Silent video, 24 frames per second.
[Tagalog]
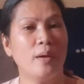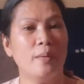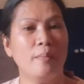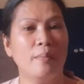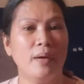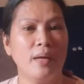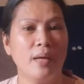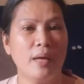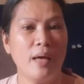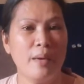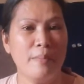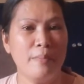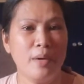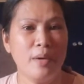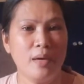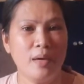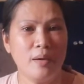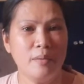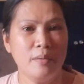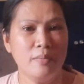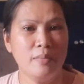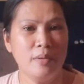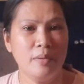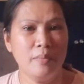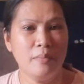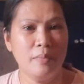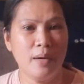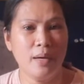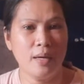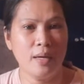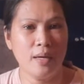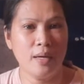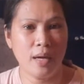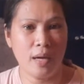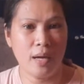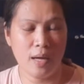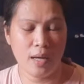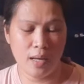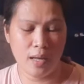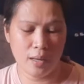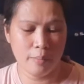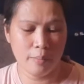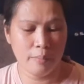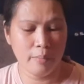marami kaming mangga.